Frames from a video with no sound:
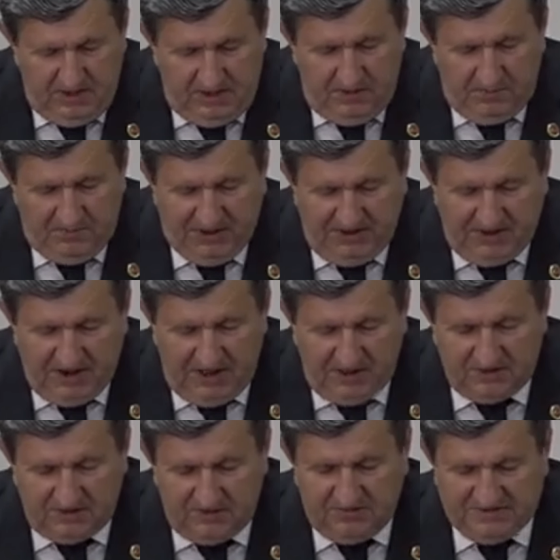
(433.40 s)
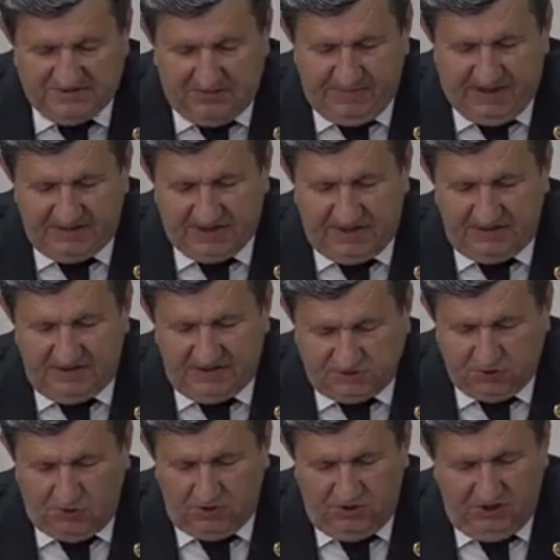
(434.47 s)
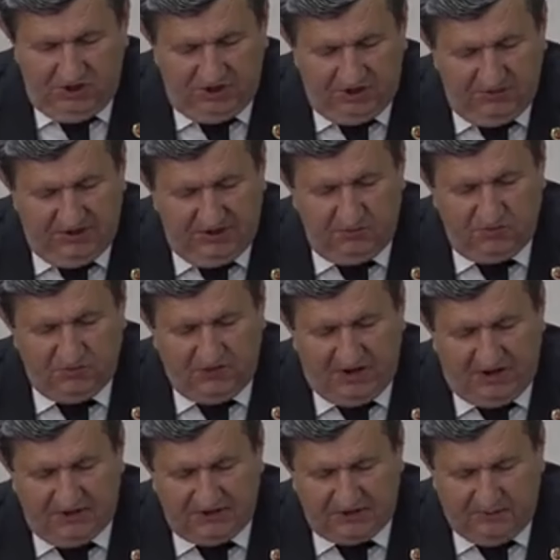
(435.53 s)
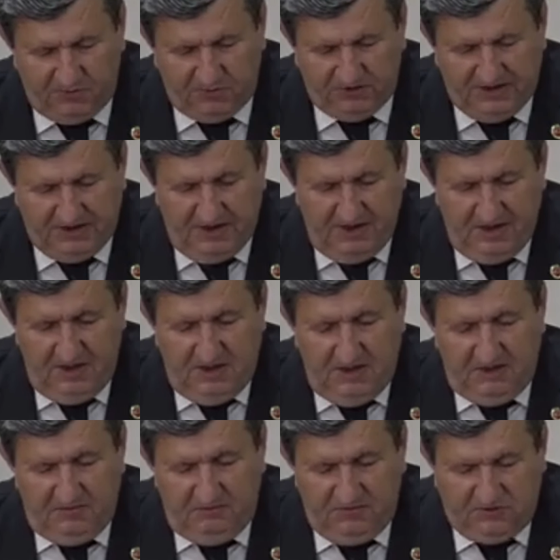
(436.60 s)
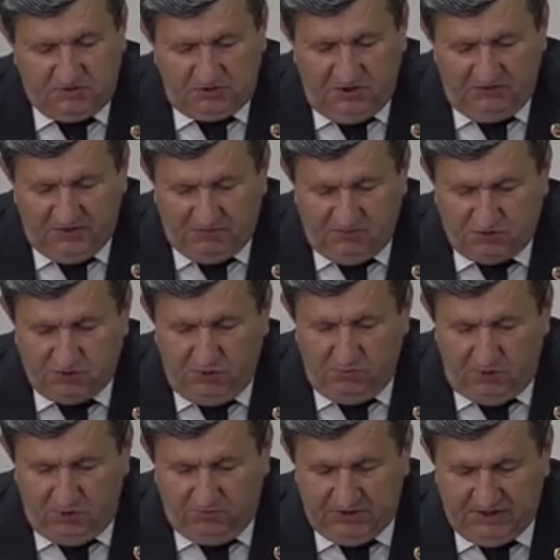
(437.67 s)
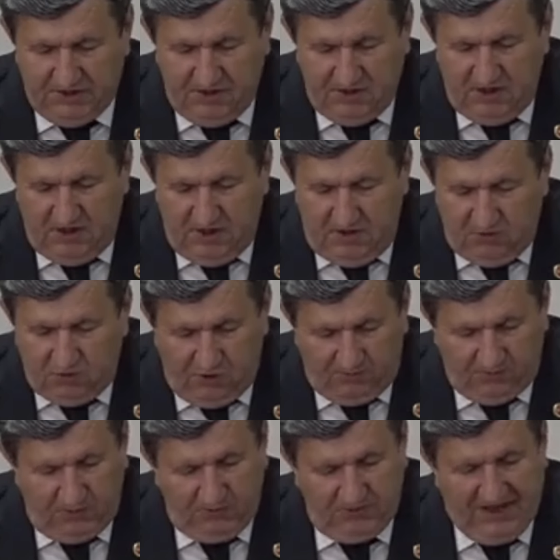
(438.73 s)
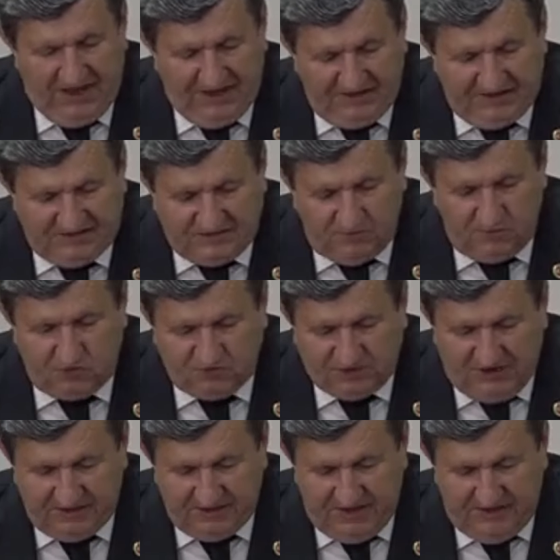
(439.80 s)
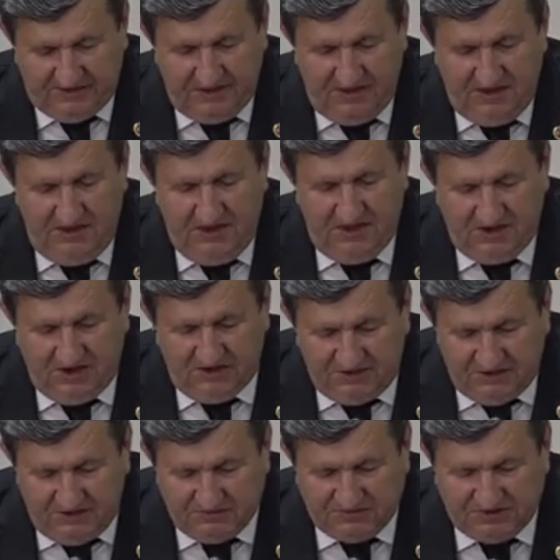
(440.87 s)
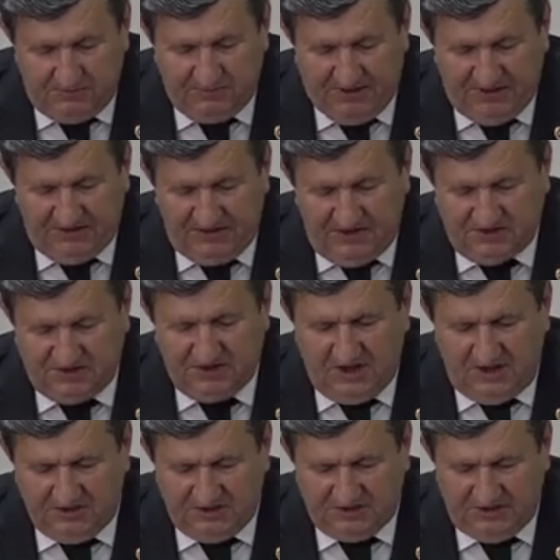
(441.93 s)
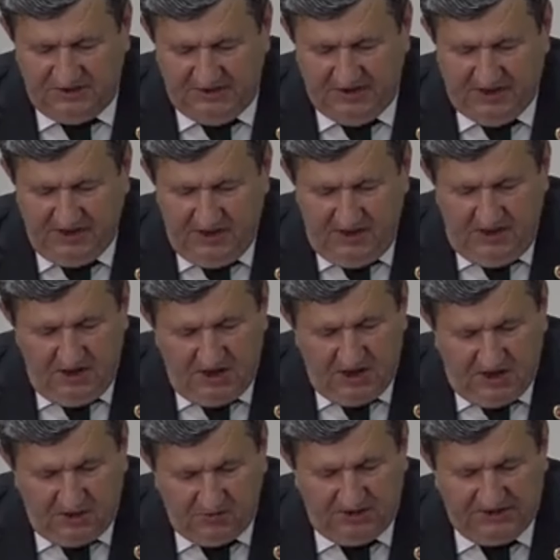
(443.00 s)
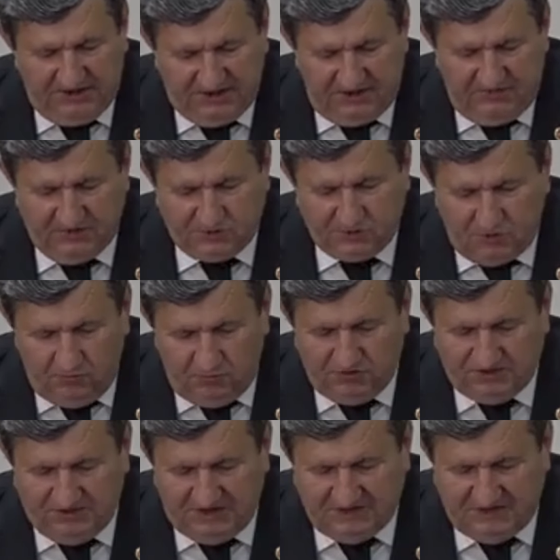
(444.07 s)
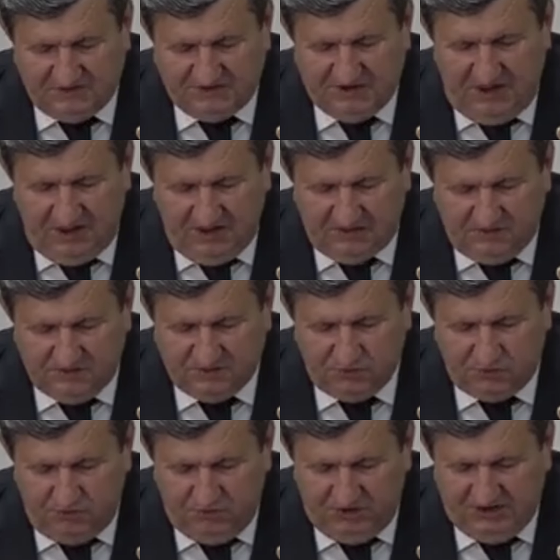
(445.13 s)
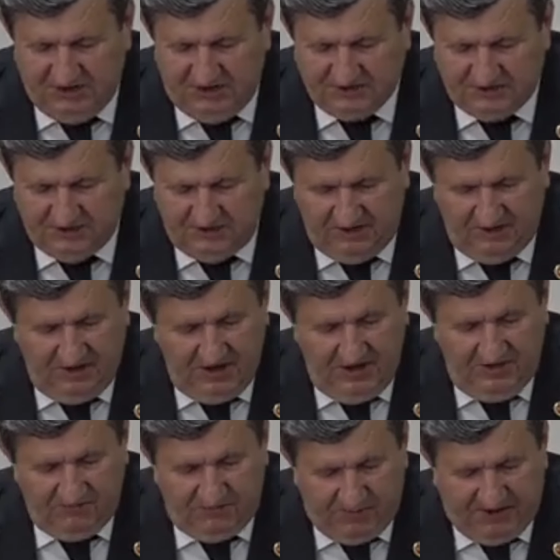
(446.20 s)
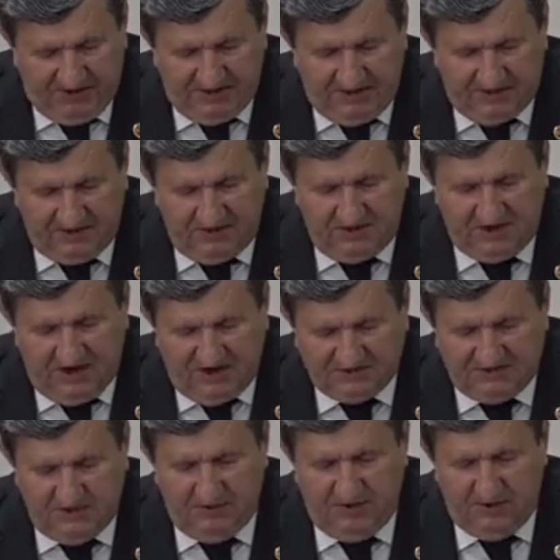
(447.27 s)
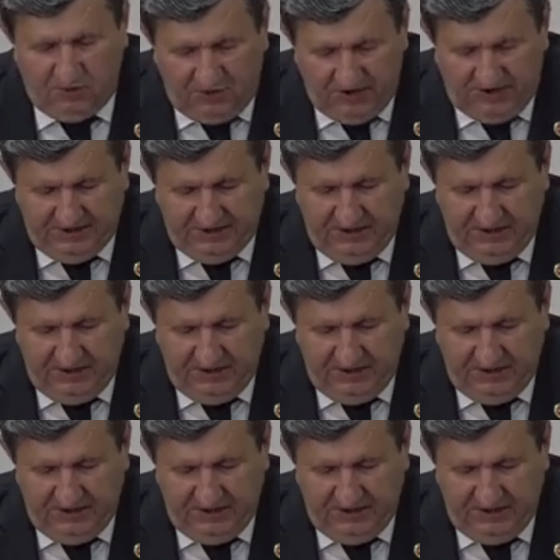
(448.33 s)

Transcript: Pendik halkının bizden beklentileri çok. 2023 faaliyet raporunda misyon ve vizyon bölümünde toplumun her kesimini kucaklayan katılımcı belediyecilik anlayışı ile kanunların yetki ve sorumluluğu çerçevesinde halkımızın tüm ihtiyaçlarını ve beklentilerini karşılamaya yönelik